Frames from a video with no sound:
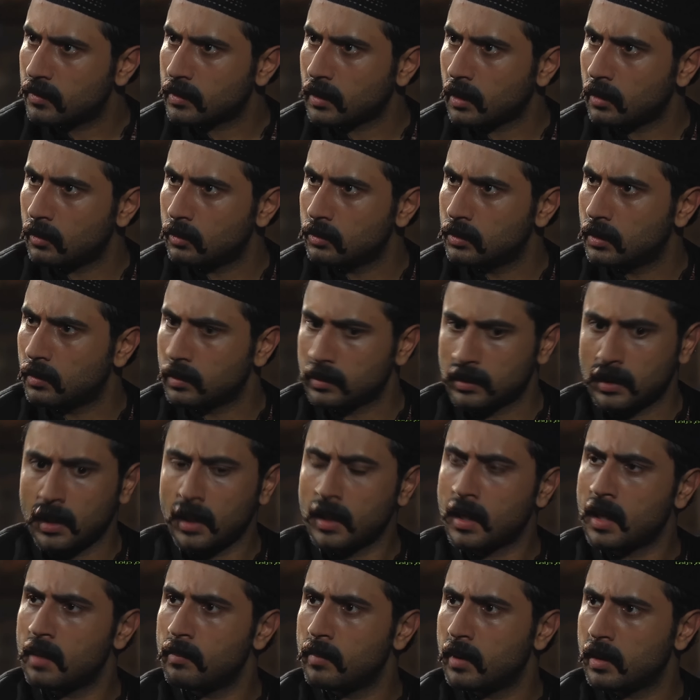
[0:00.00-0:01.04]
فت على الاوضه
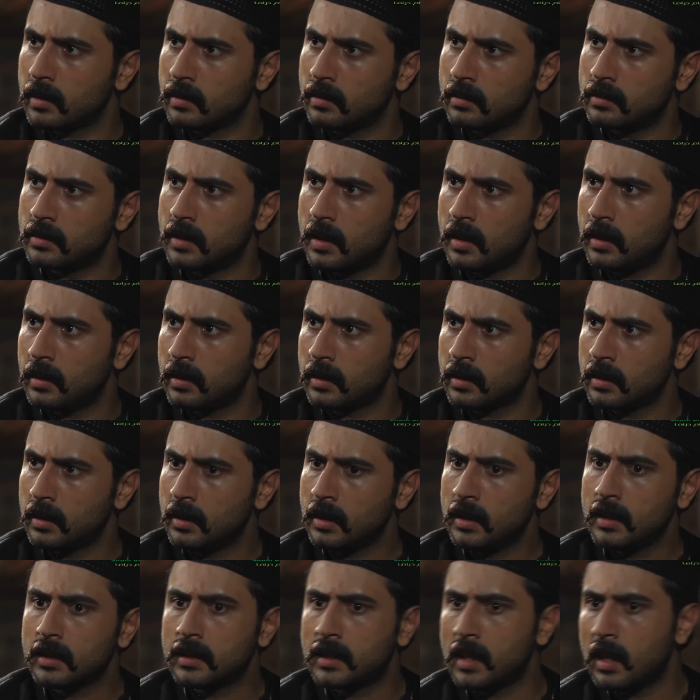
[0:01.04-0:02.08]
ووضاح كان بارض ديار
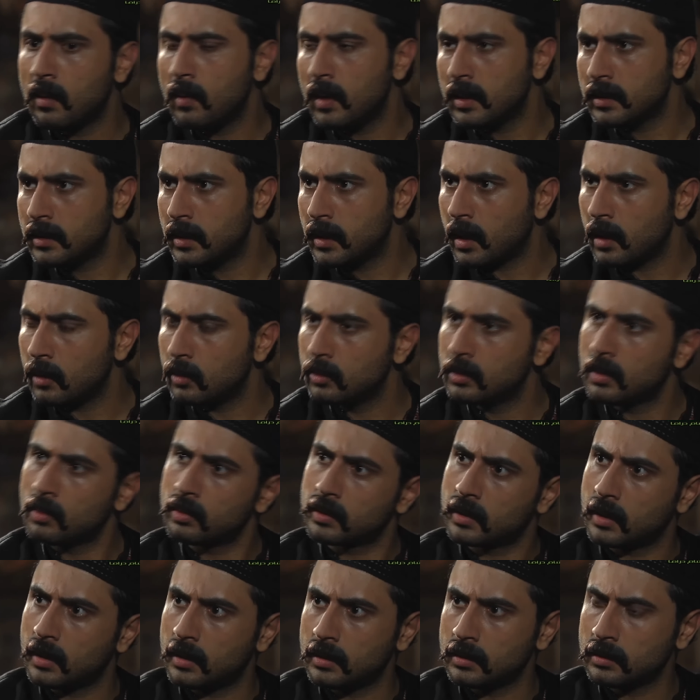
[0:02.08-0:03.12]
تناوقت هيك على الاوضه
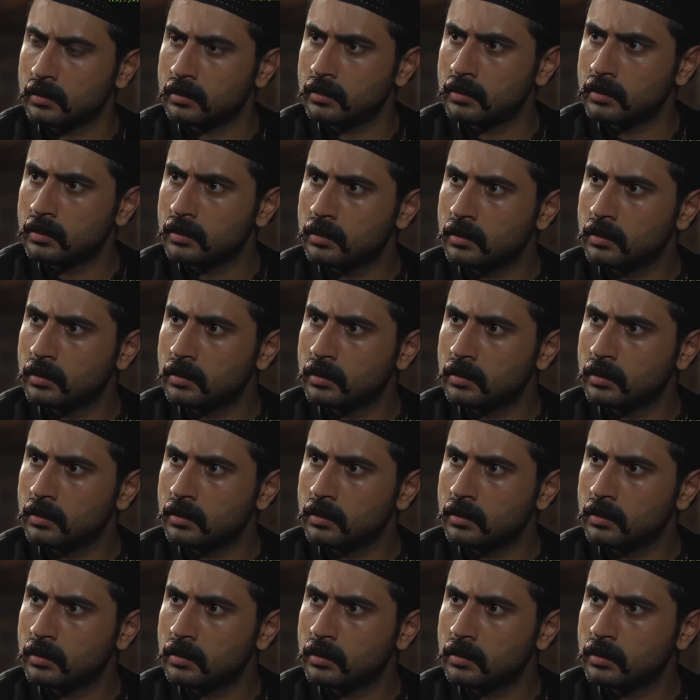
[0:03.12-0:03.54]
وطلعت